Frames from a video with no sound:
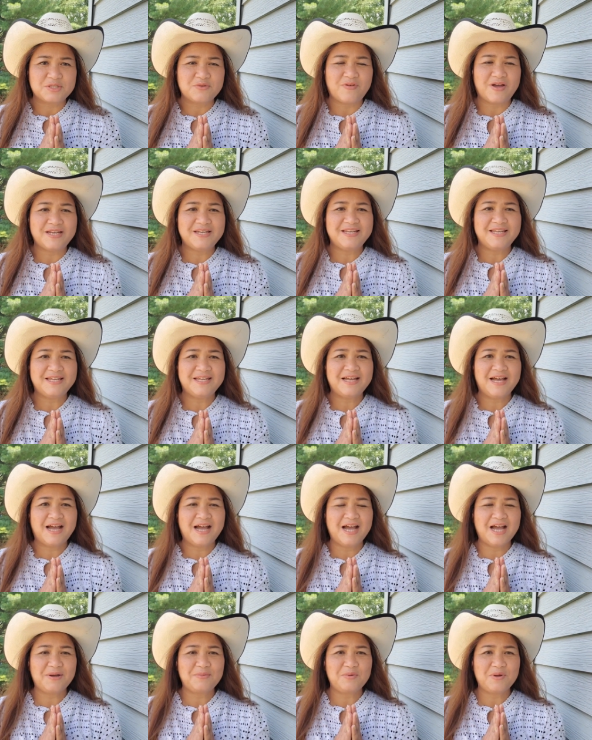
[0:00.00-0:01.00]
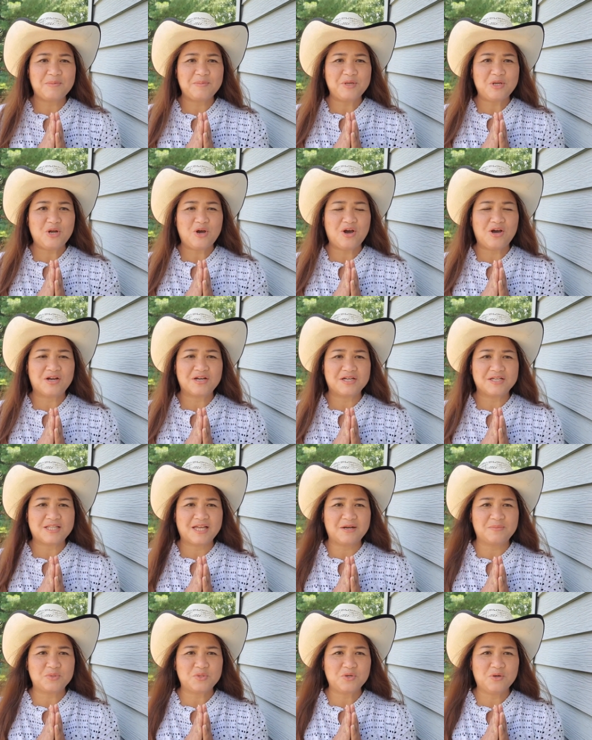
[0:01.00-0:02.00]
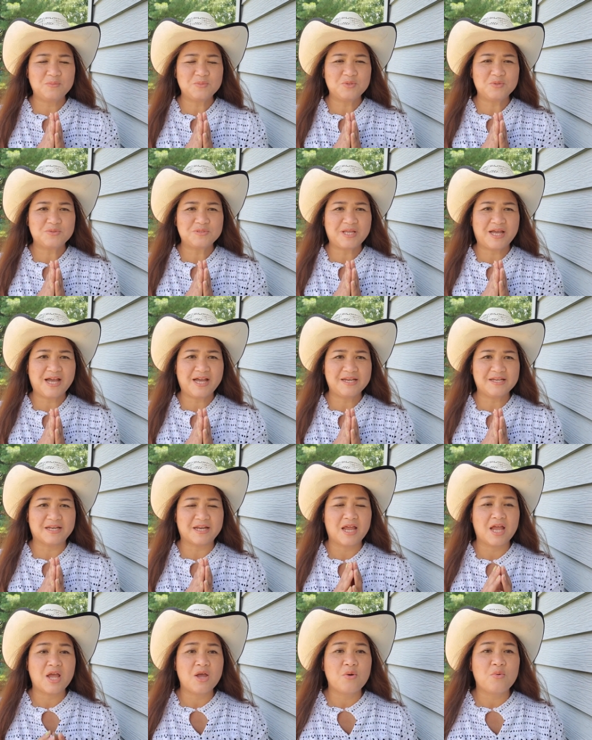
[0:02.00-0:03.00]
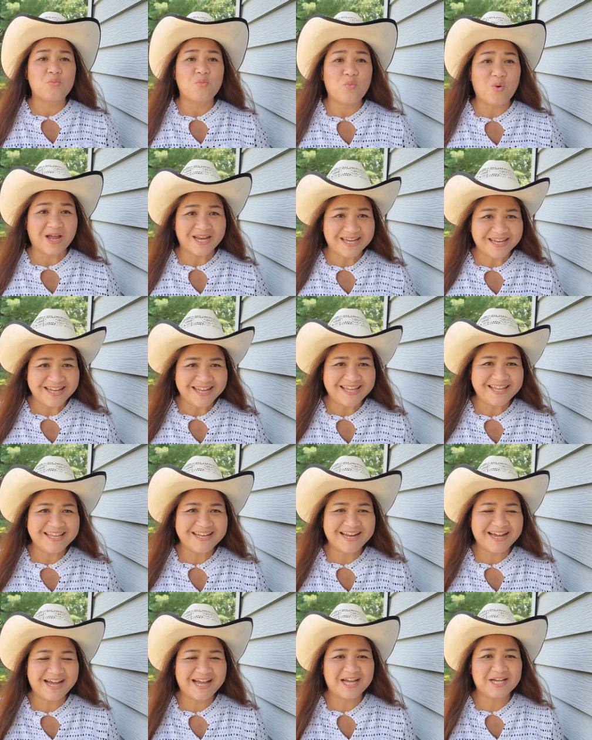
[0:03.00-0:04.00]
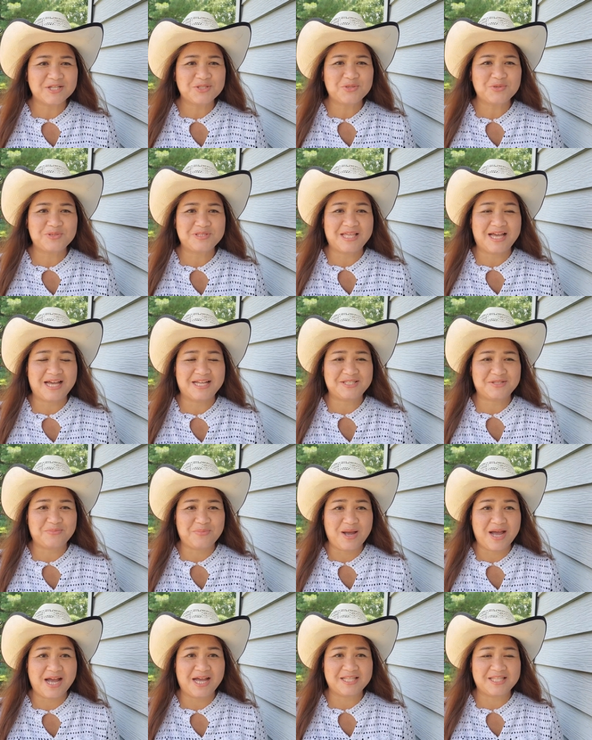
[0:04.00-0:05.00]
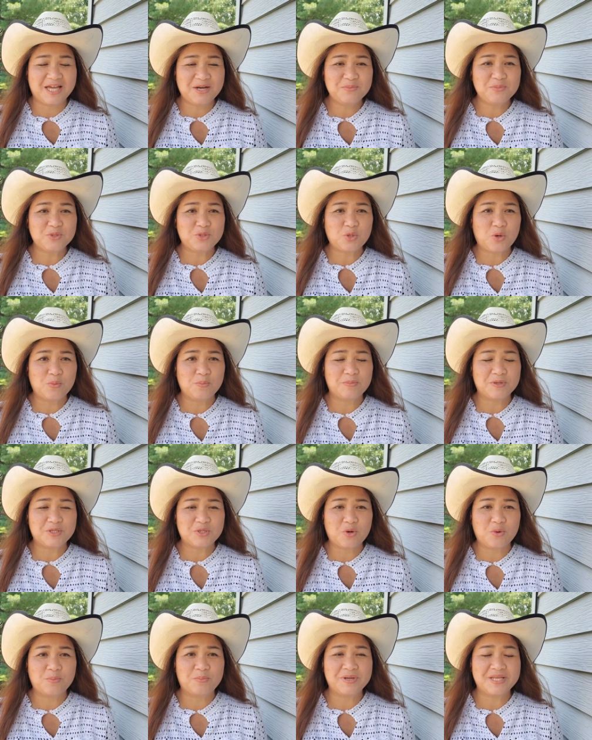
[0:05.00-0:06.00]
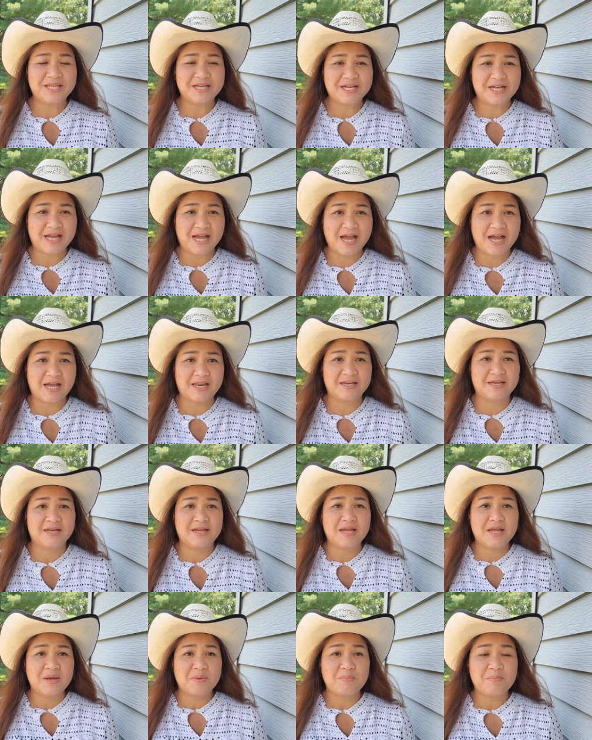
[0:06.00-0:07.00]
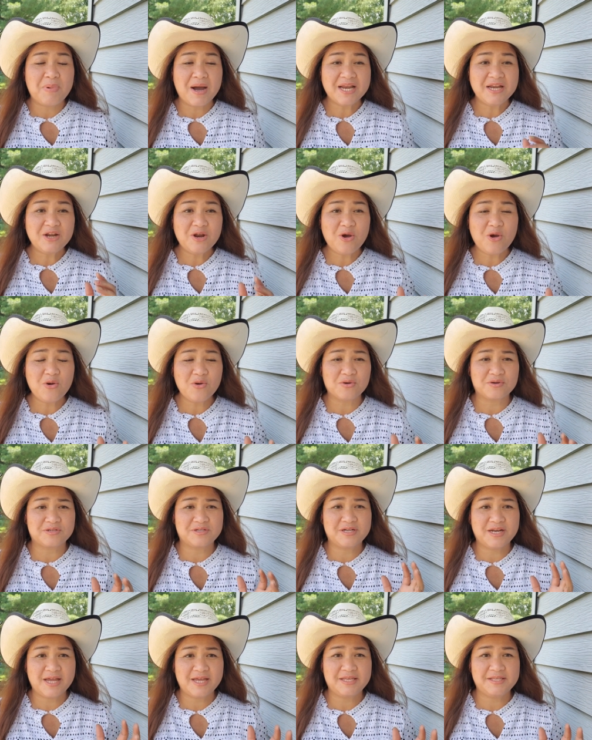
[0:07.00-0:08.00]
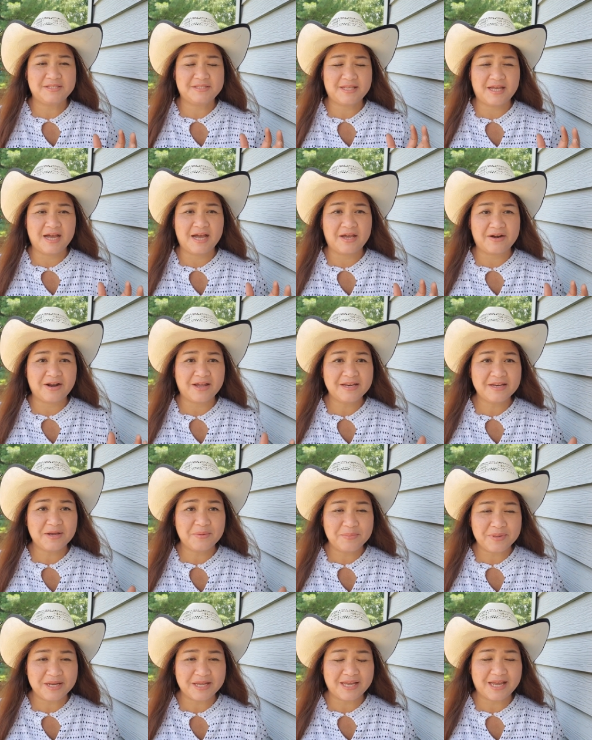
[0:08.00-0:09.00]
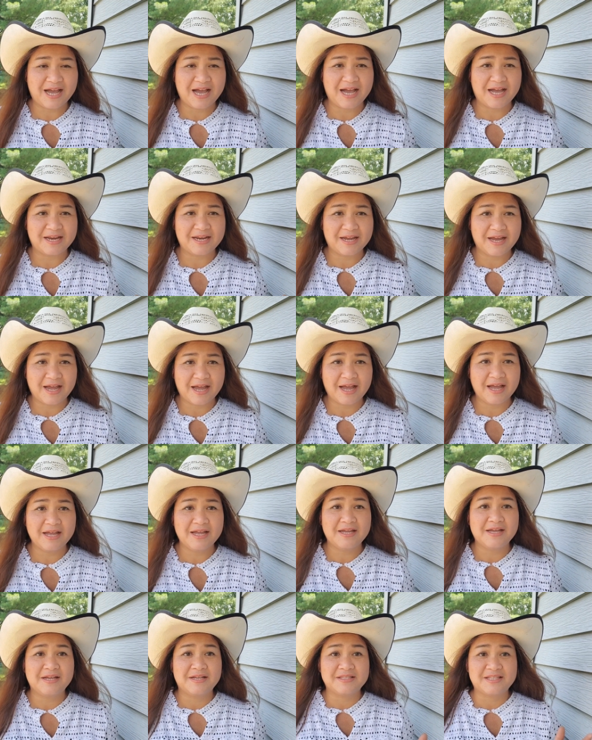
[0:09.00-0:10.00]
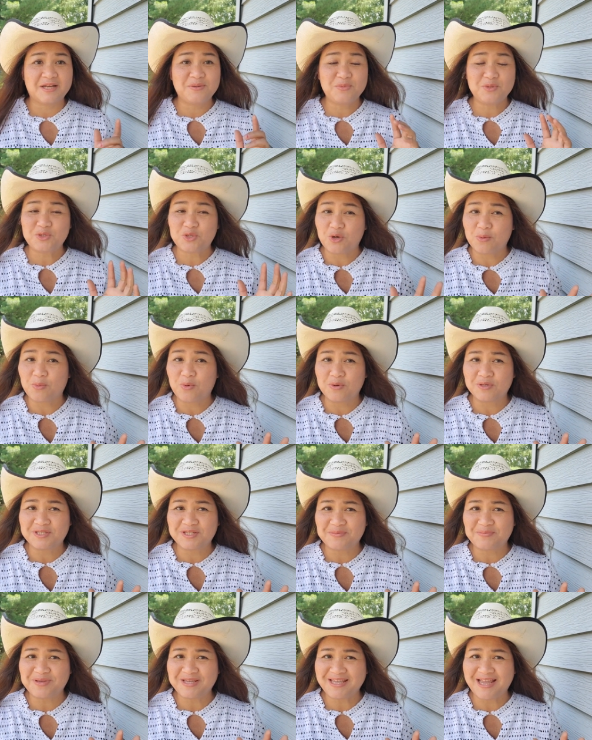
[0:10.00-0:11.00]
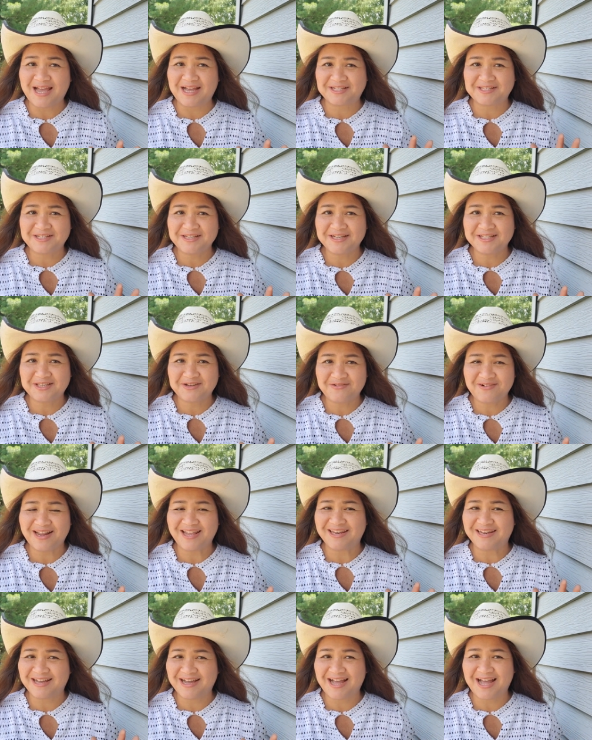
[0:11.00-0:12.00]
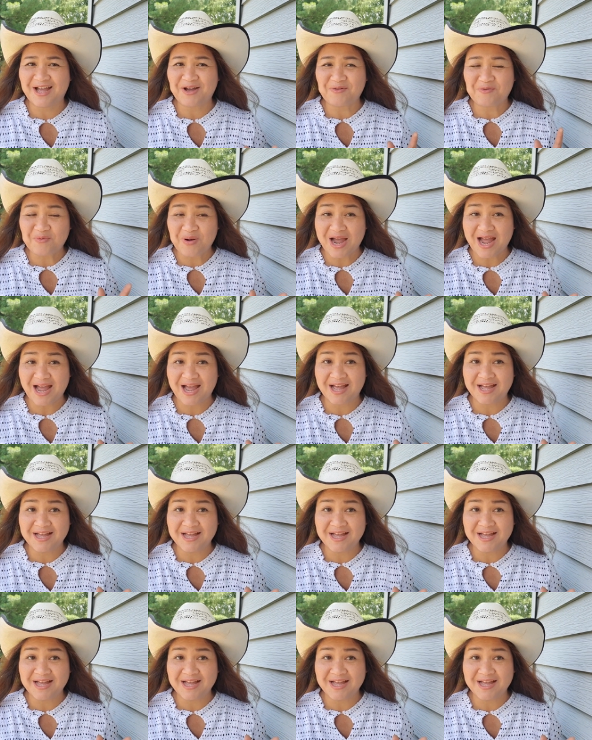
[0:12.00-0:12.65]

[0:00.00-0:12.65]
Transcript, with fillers: วัสดีค่ะเพื่อพี่น้องและท่านผู้ชมทุกท่านวันนี้นะคะทุกตาจะพาท่านผู้ชม ไปชมบรรยากาศ บ้านนอกในสหรัฐอเมริกานะคะ ท่านผู้ชมคงจะไม่อยากเชื่อเท่าไหร่นะคะ ว่า